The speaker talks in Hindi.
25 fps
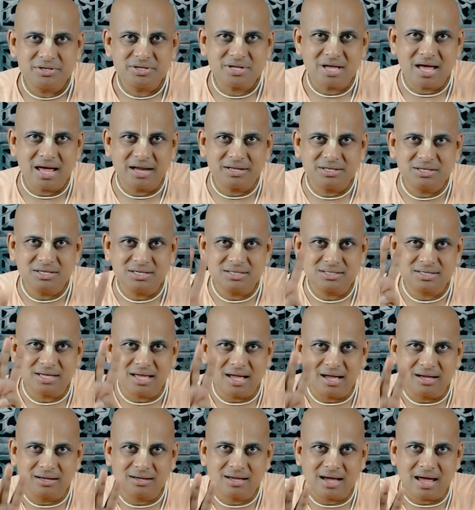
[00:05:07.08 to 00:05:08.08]
चार चीजें
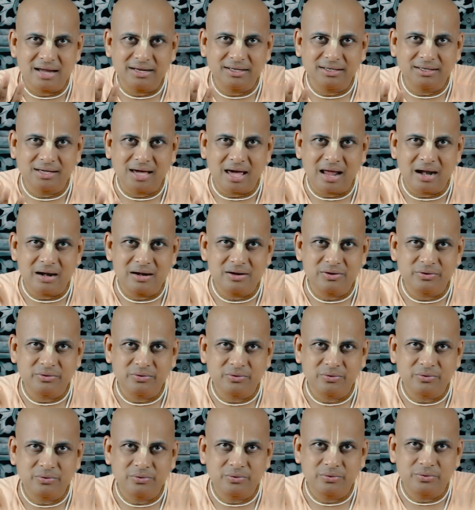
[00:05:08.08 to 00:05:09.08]
अहंकार के कारण
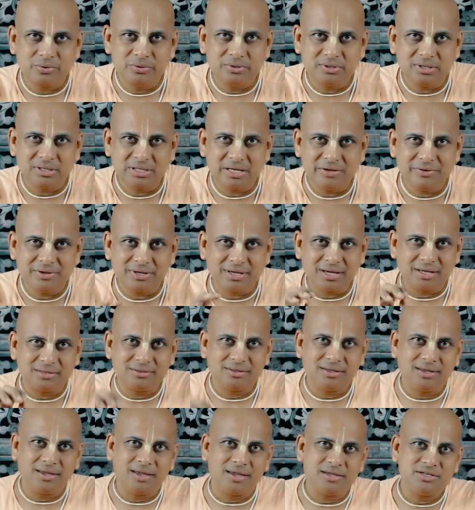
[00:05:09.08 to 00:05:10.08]
कुंती देवी
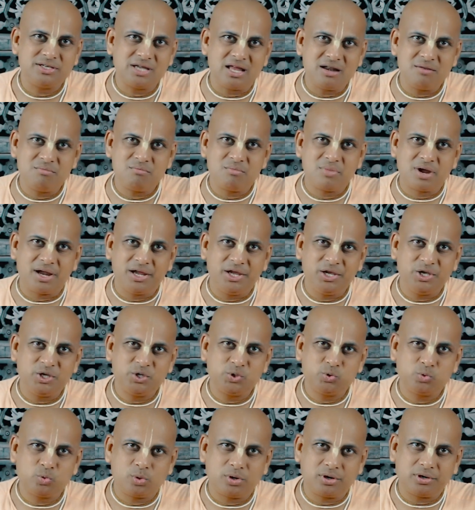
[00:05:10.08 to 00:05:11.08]
कहती है जन्म
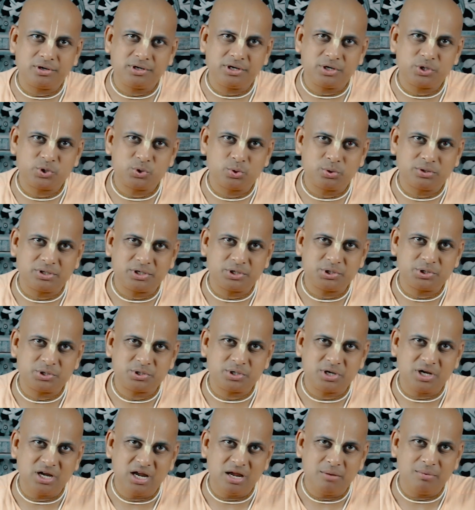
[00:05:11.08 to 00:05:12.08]
ऐश्वर्य श्रुत
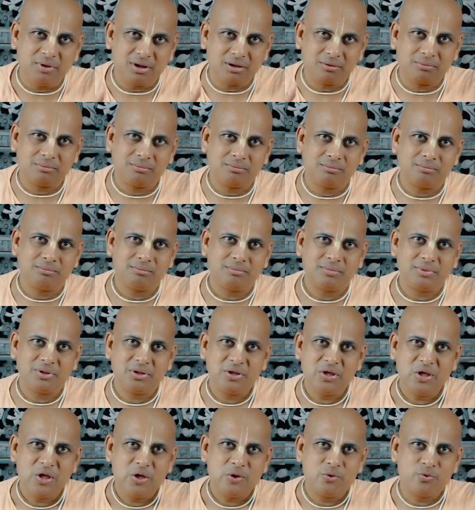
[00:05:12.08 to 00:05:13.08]
श्रीभिर
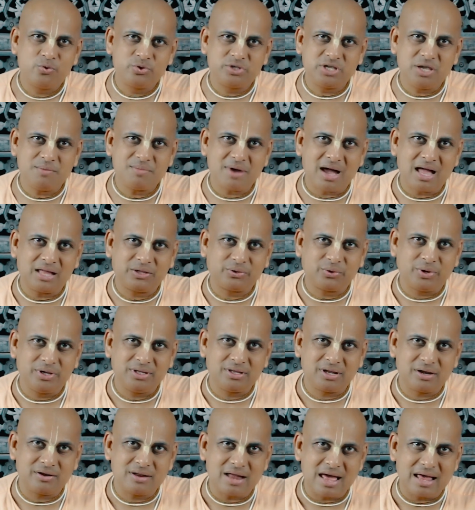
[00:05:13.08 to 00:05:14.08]
उसी बात को
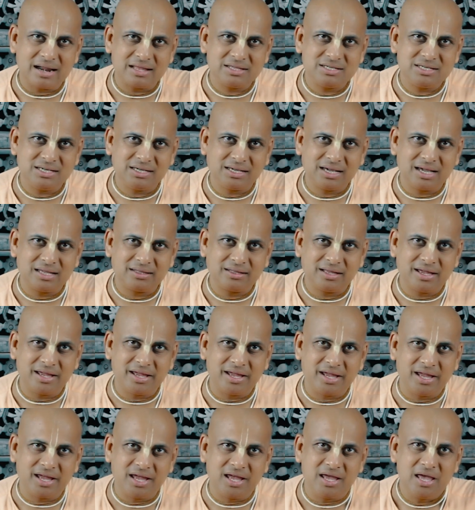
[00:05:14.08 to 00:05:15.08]
इधर नारद जी कहते
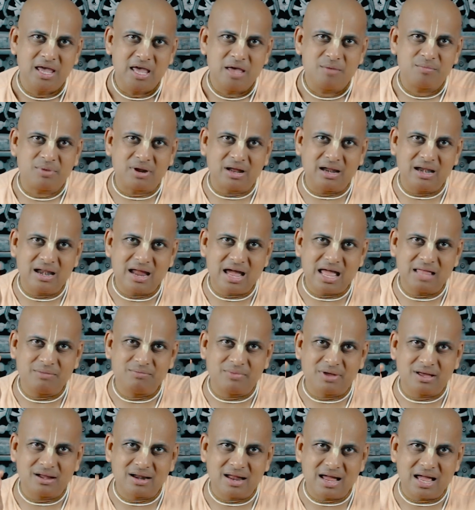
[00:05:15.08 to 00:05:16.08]
हैं
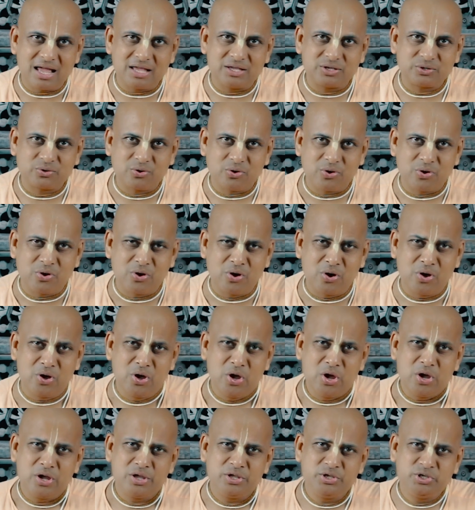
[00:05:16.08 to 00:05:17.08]
प्रहलाद महाराज को
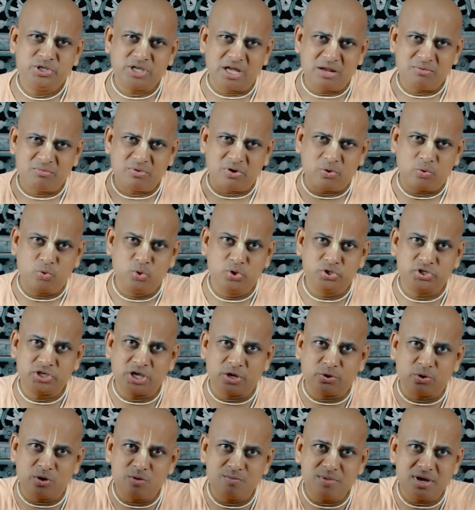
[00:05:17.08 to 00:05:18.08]
जन्म
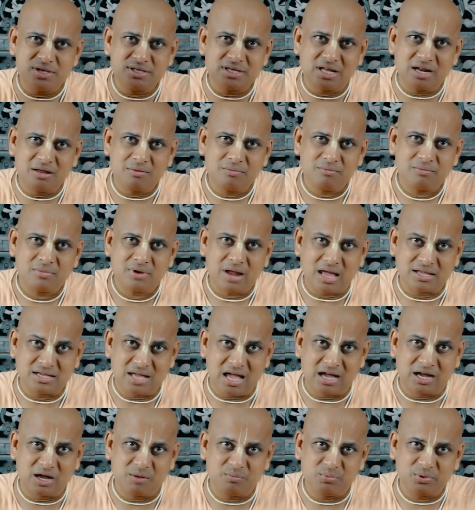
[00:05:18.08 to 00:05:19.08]
ऊंचे कुल में जन्म
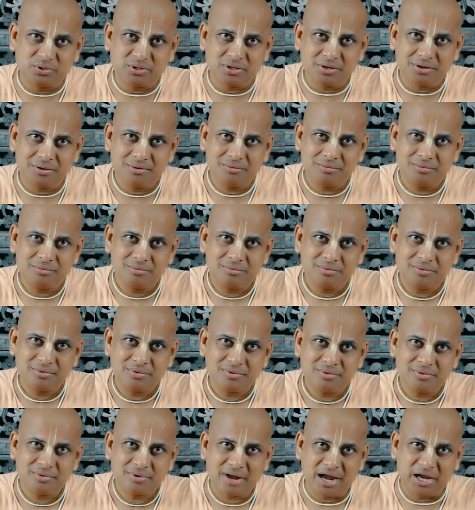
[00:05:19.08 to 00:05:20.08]
राजा का पुत्र
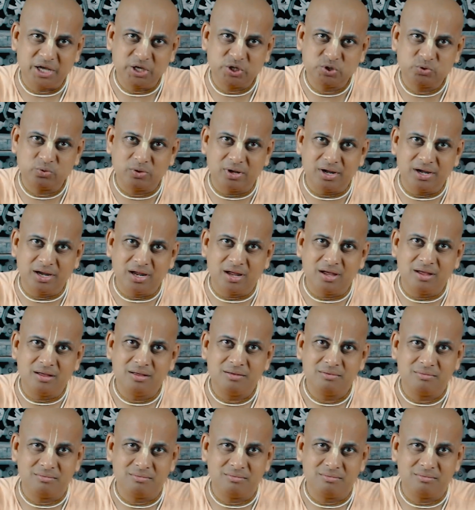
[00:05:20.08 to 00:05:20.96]
ऐश्वर्य